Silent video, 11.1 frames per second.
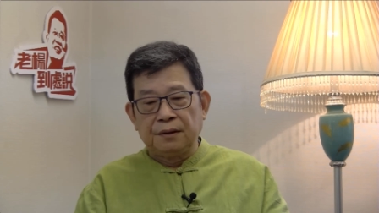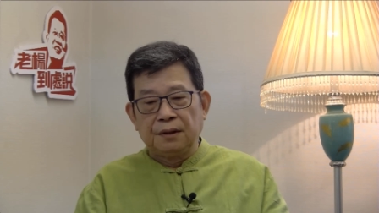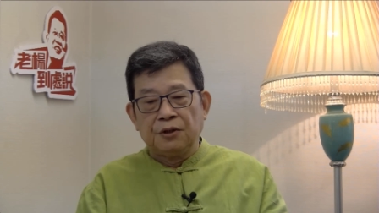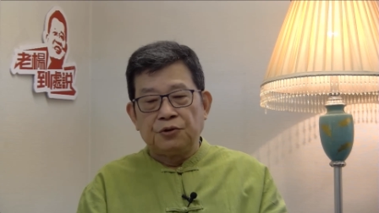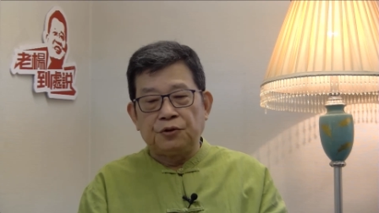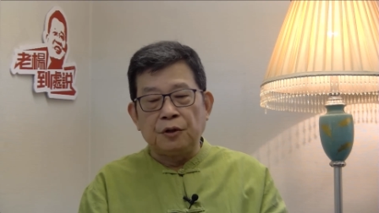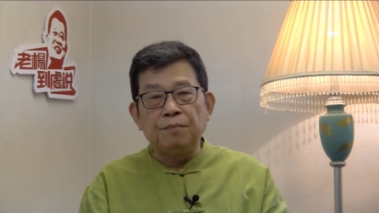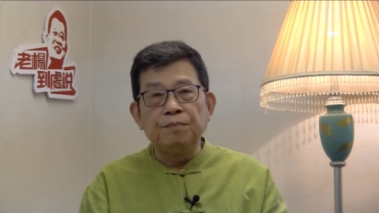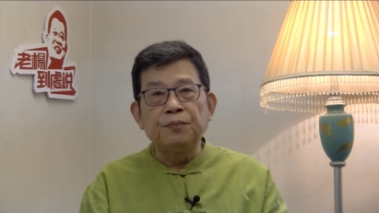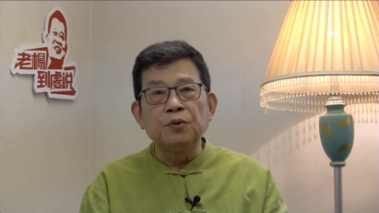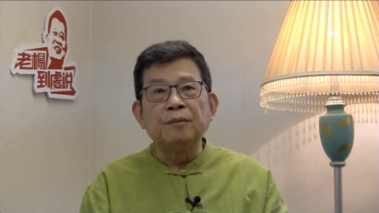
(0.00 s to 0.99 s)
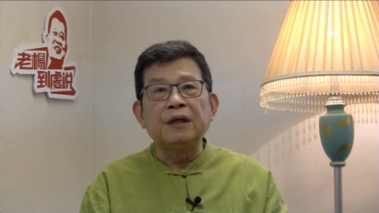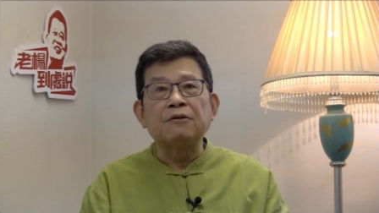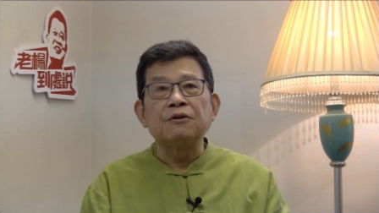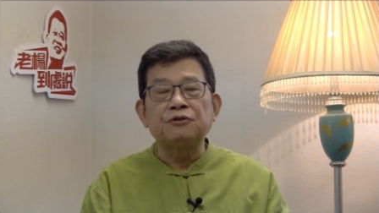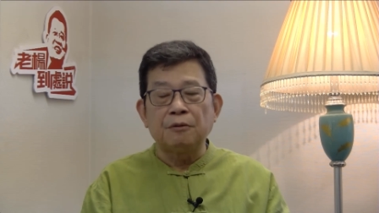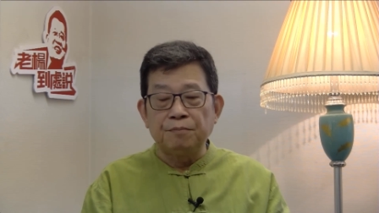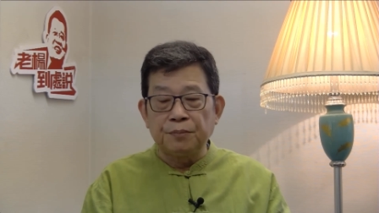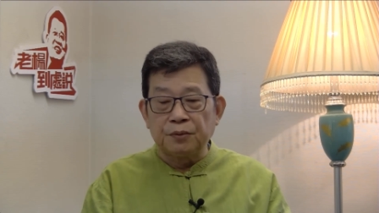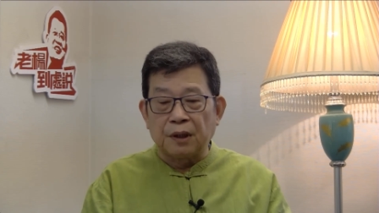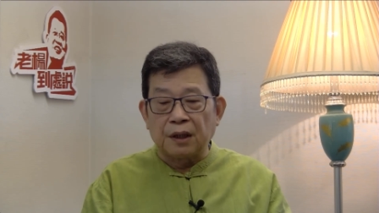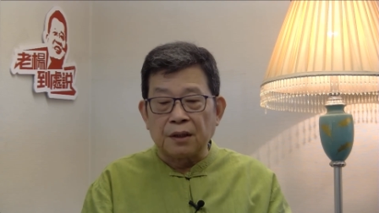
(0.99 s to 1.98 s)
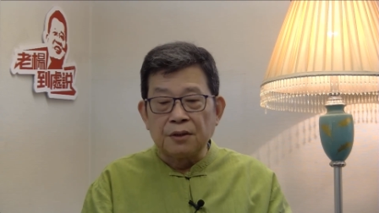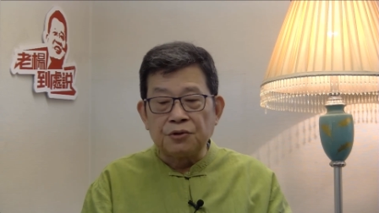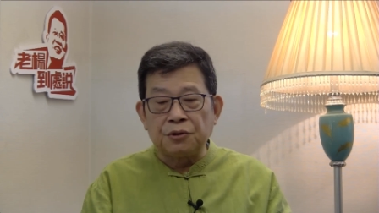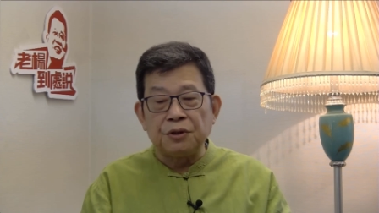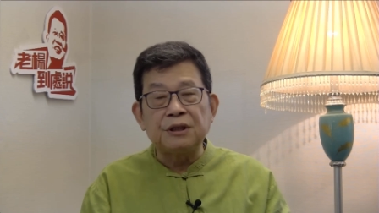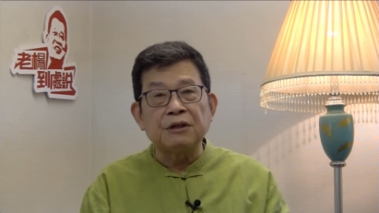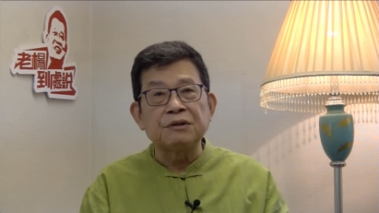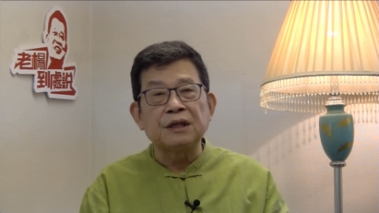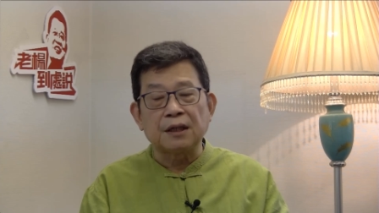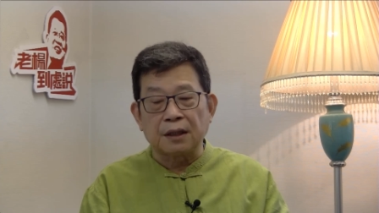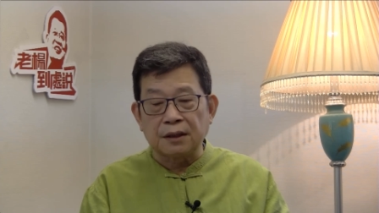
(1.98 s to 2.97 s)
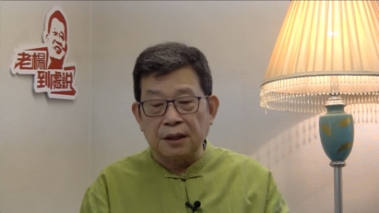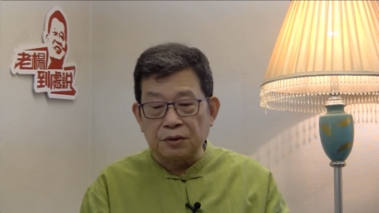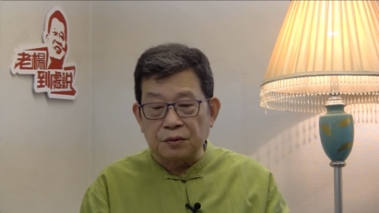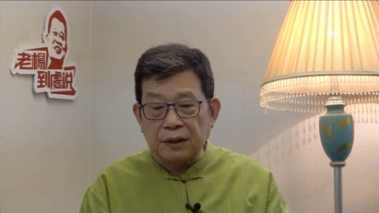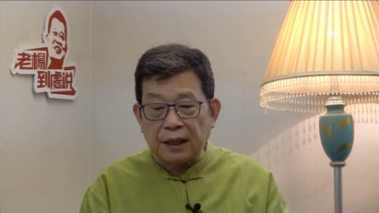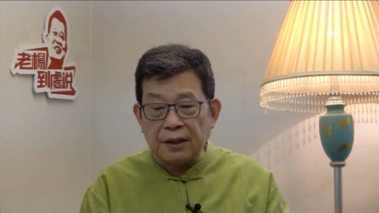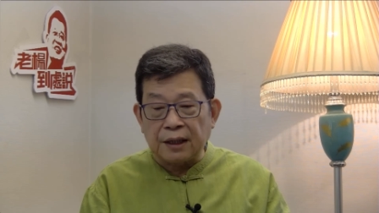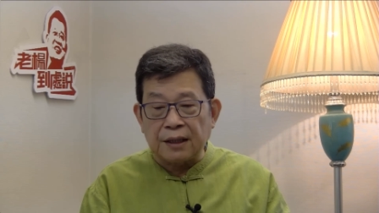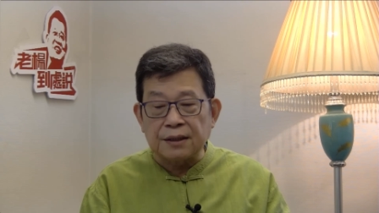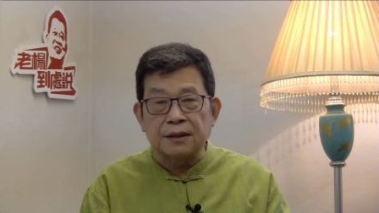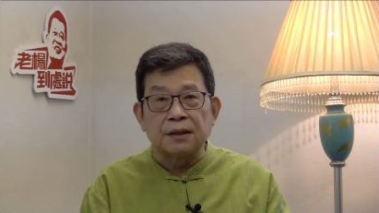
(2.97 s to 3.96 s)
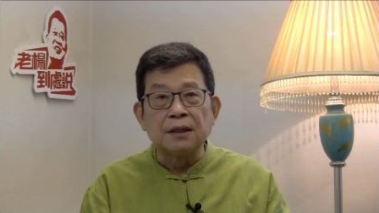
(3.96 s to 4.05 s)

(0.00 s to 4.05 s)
宣布美国宣布啊取消香港特殊待遇开始，